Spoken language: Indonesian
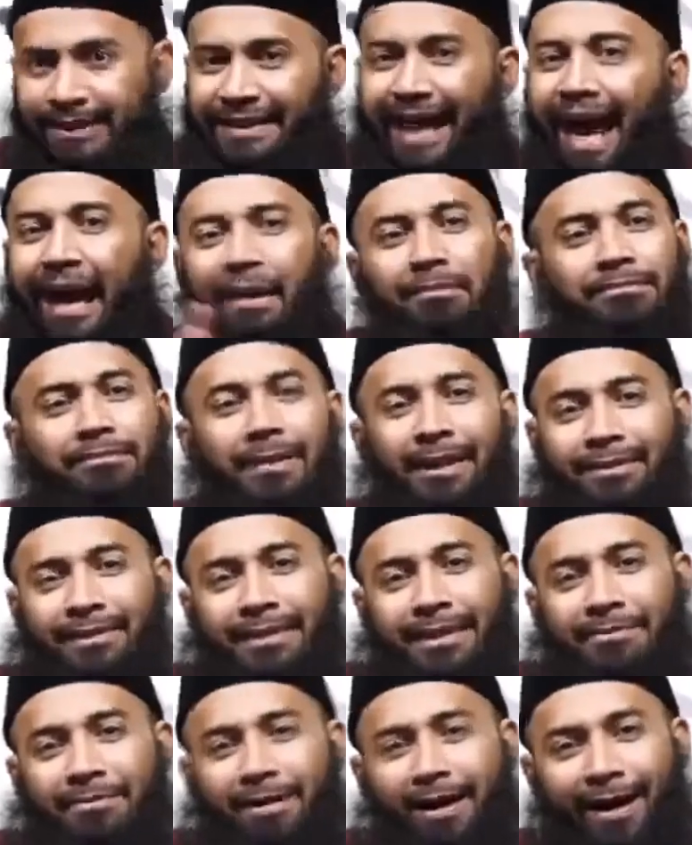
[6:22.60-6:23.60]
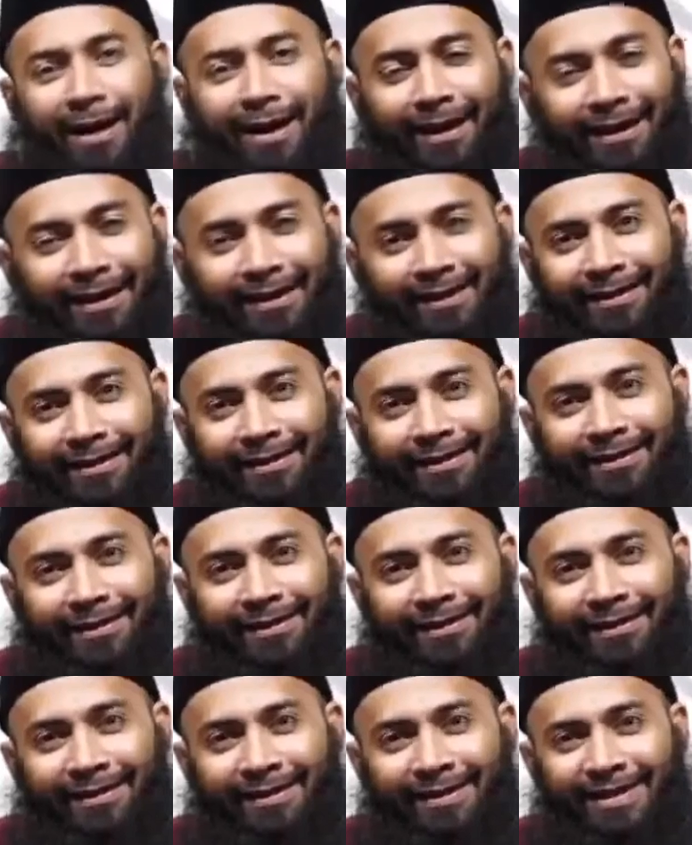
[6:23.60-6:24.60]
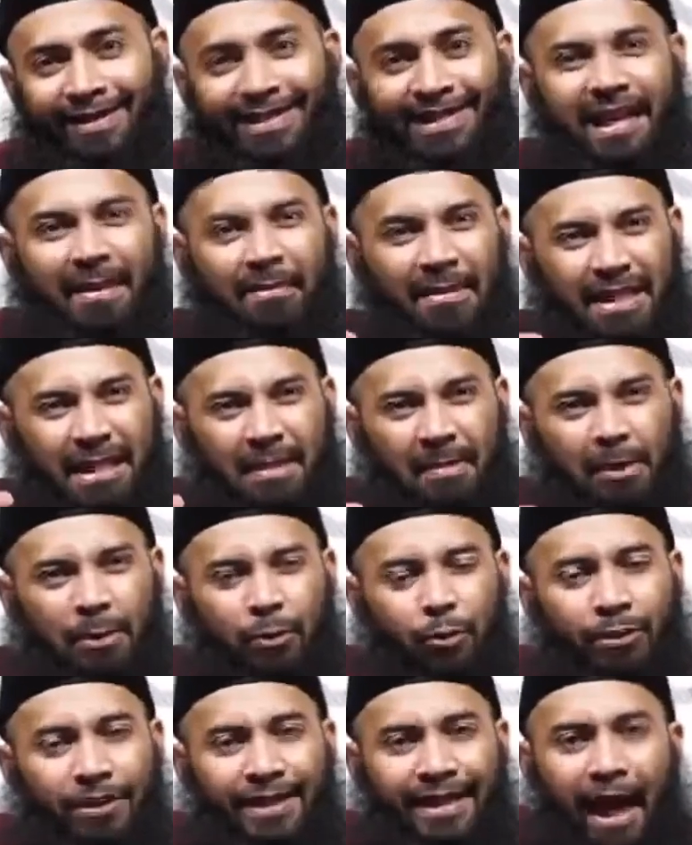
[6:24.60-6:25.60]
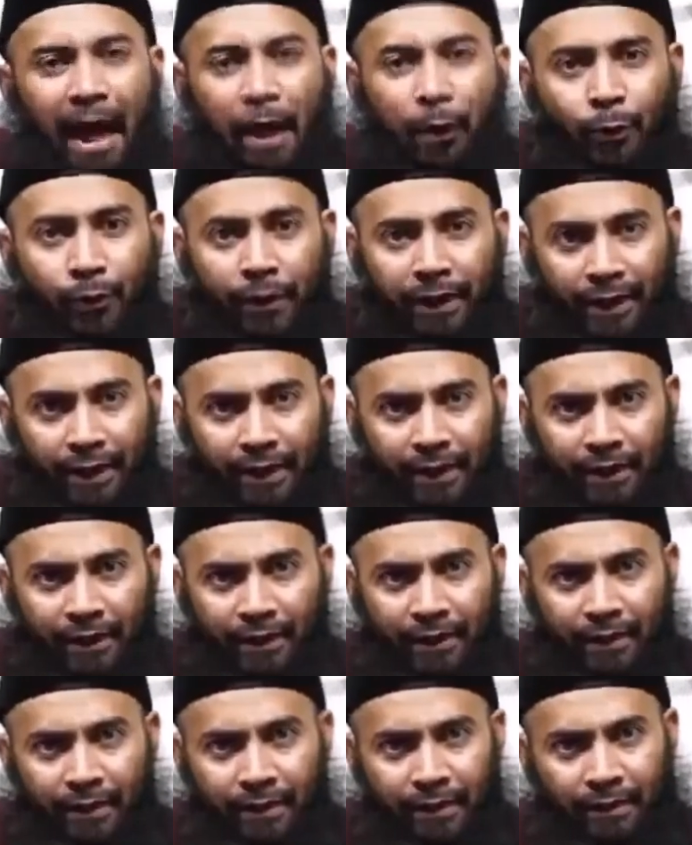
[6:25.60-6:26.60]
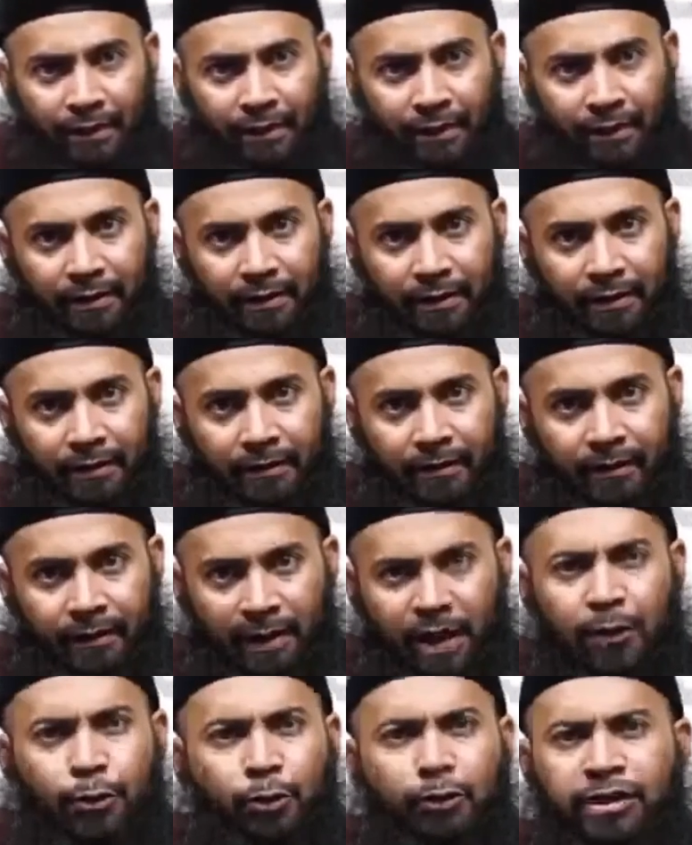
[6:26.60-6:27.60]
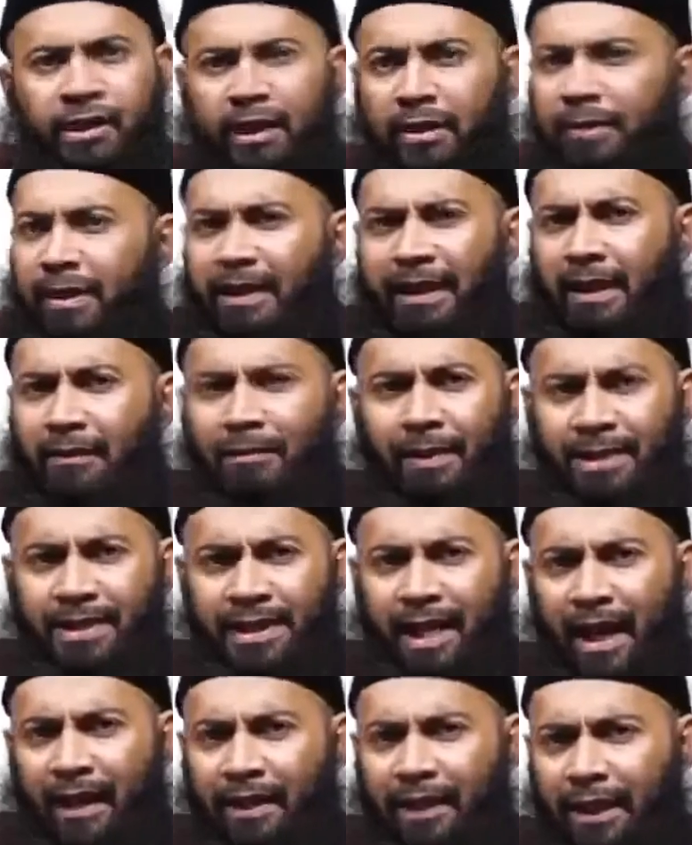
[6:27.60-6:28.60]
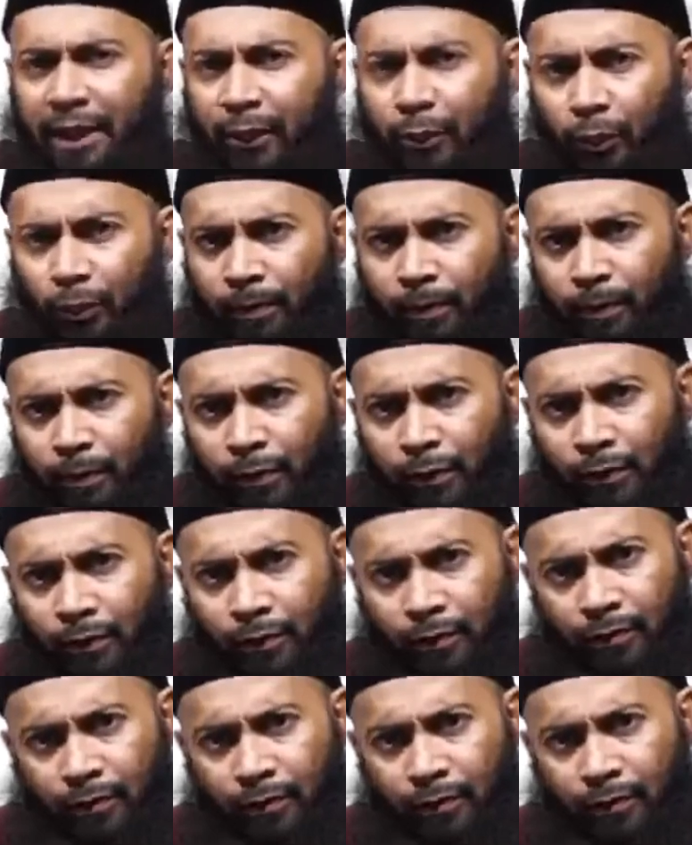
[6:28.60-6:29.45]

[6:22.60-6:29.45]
sama siapa? Sama-sama duniawi itu cerminan pasangan hidupmu.